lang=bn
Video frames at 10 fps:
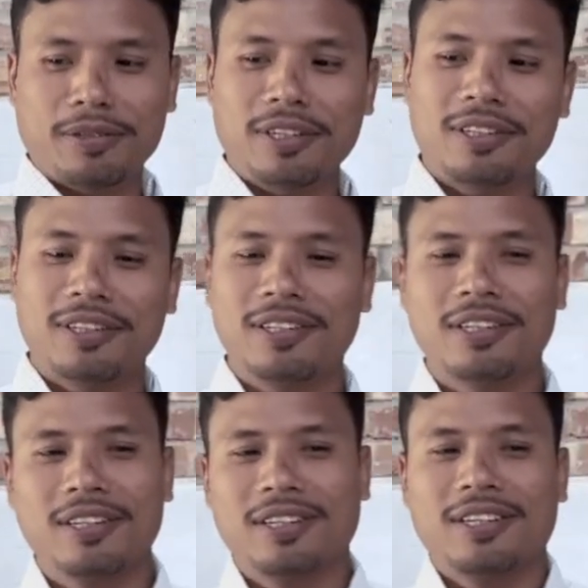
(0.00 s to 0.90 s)
করি
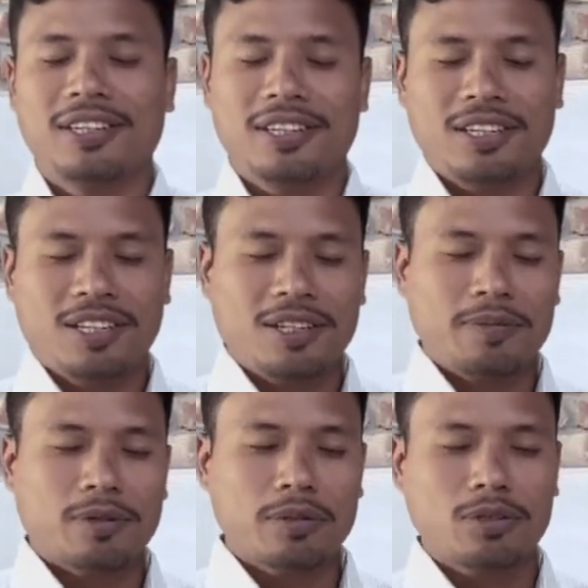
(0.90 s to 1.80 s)

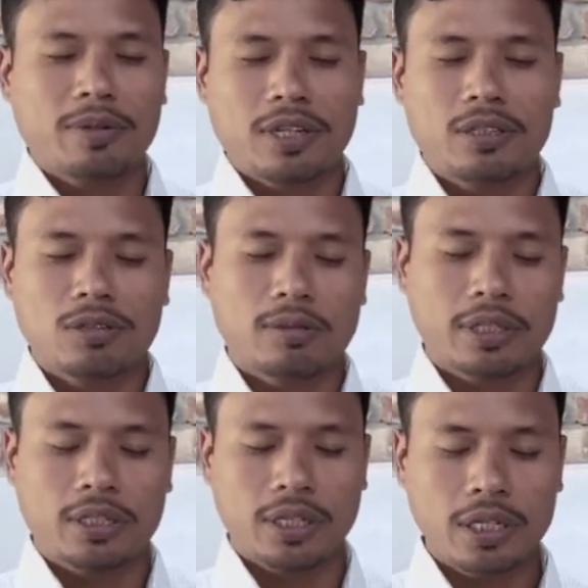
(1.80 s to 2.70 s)
প্রভু তোমাকে ধন্যবাদ
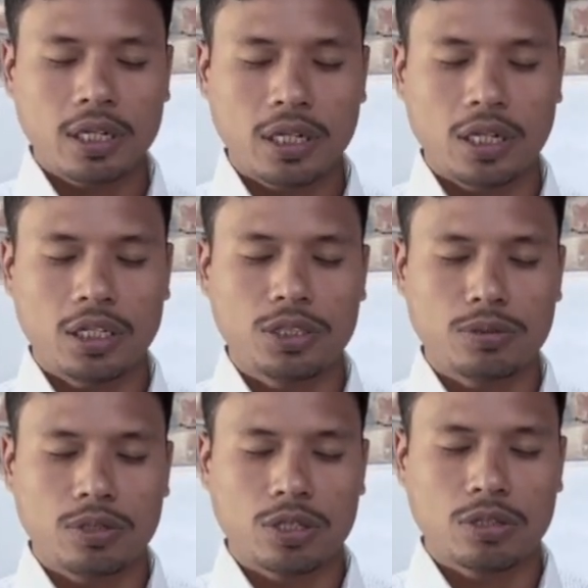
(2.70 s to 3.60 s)
দেয় এই
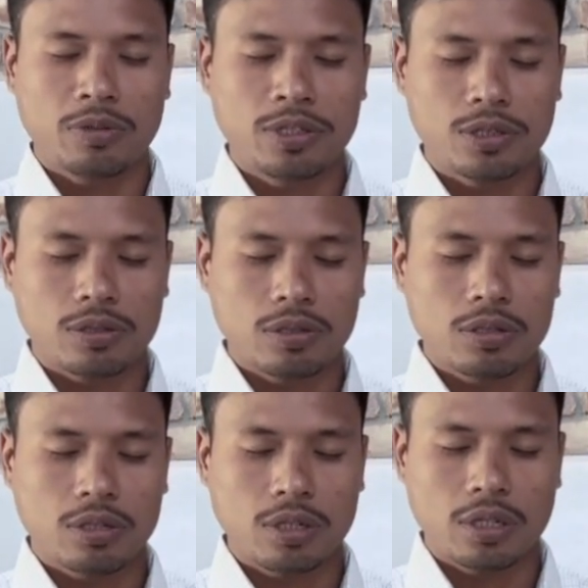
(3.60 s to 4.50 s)
সুন্দর সময়ের জন্য
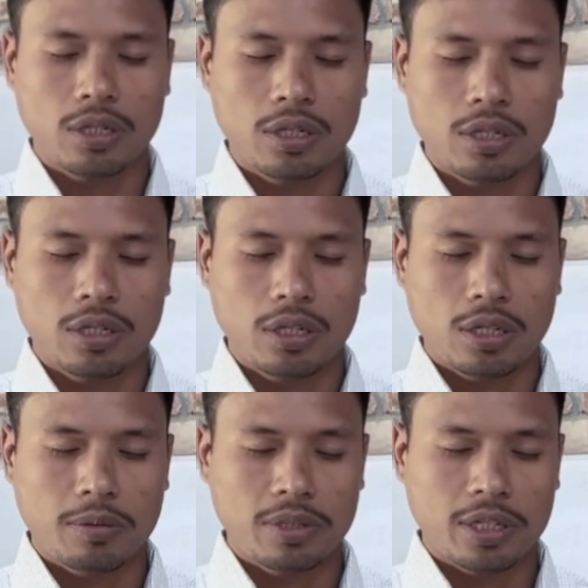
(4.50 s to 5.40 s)

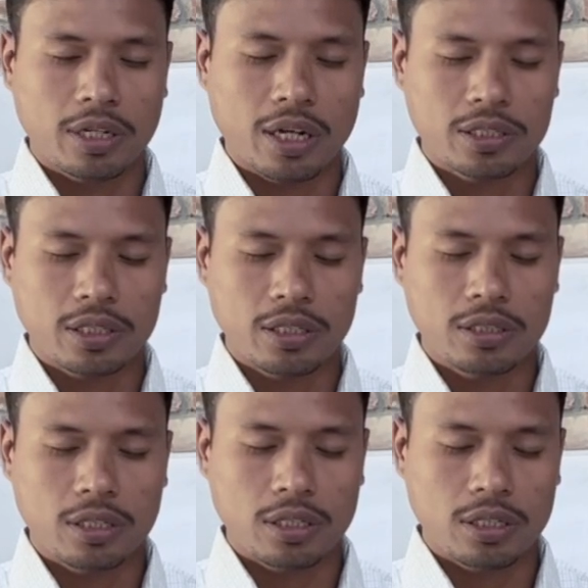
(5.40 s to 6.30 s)
এবং এই ক্লাসে
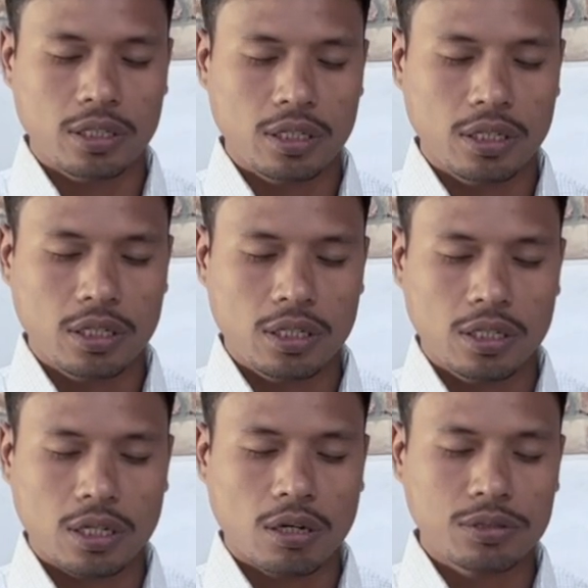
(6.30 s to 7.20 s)
যে
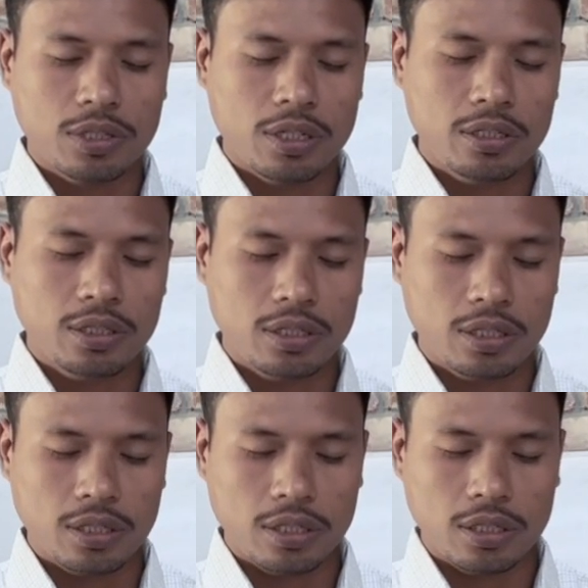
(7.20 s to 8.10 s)
কাউন্সিলিং
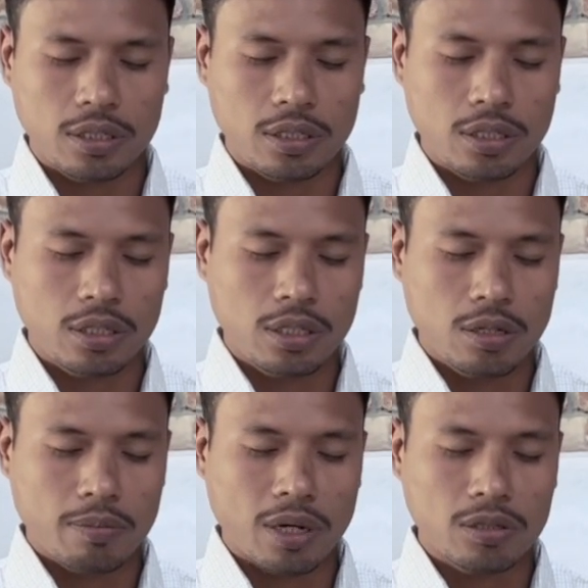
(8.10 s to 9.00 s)

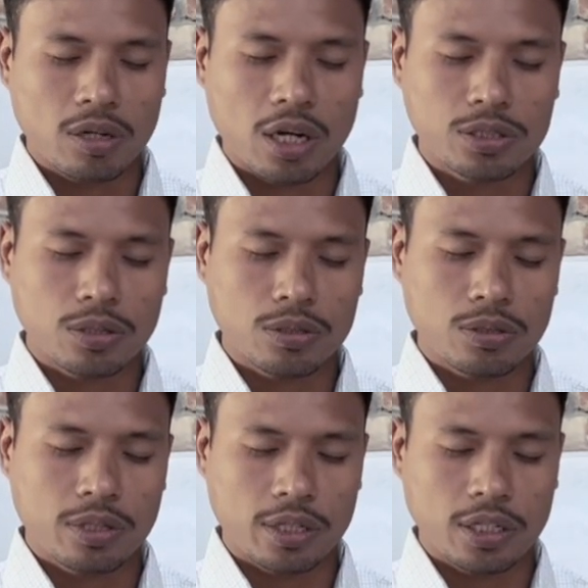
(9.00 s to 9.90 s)
মাদকাসক্ত
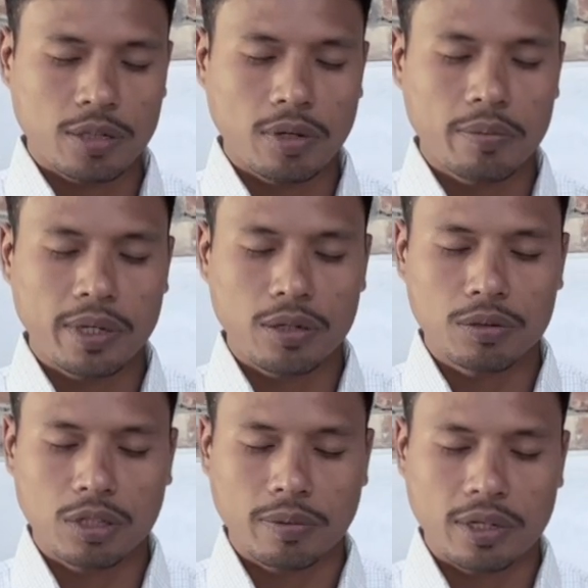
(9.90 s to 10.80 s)
থেকে কীভাবে বেরিয়ে
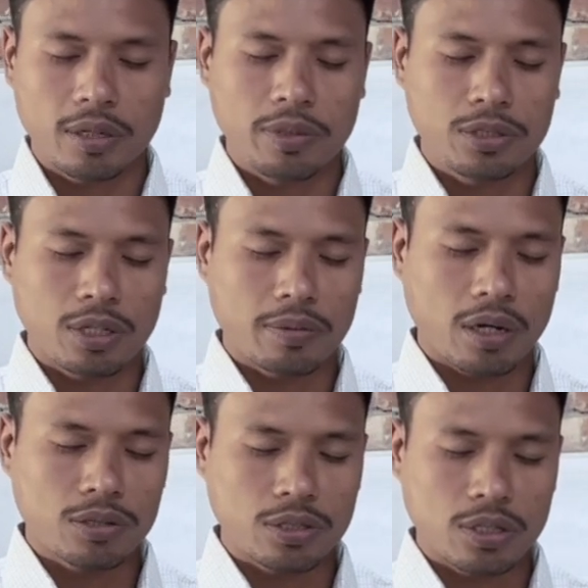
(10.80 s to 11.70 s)
উঠতে পারি এই বিষয়ে আমরা
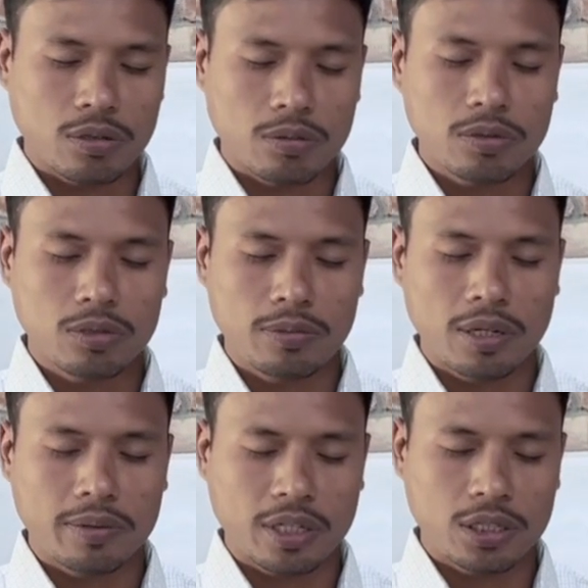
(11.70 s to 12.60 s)
আলোচনা করব তুমি
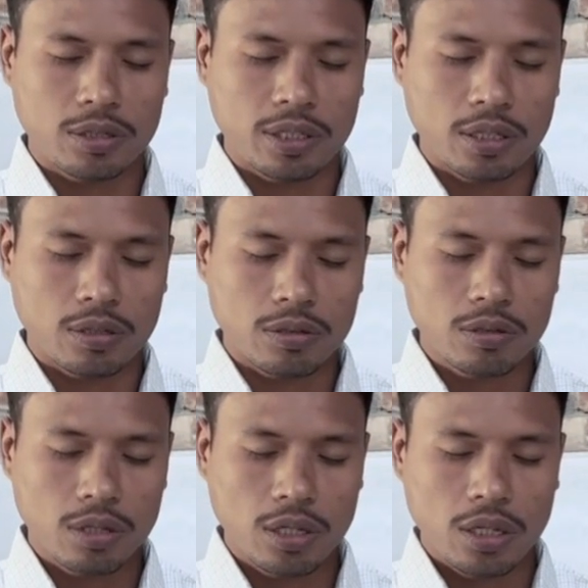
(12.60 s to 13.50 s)
আমাদেরকে সহায়তা করো
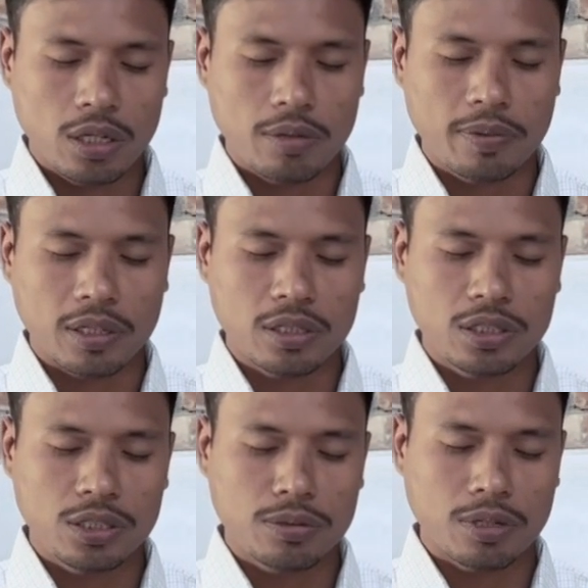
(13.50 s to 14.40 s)
এই প্রার্থনা
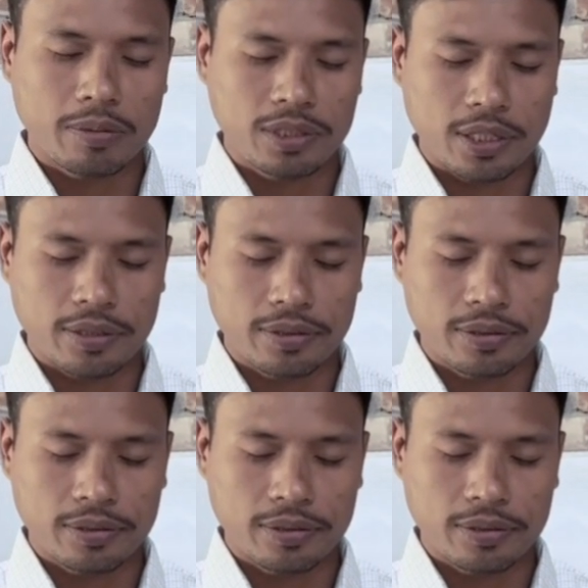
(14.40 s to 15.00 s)
যিশুর নামে চাই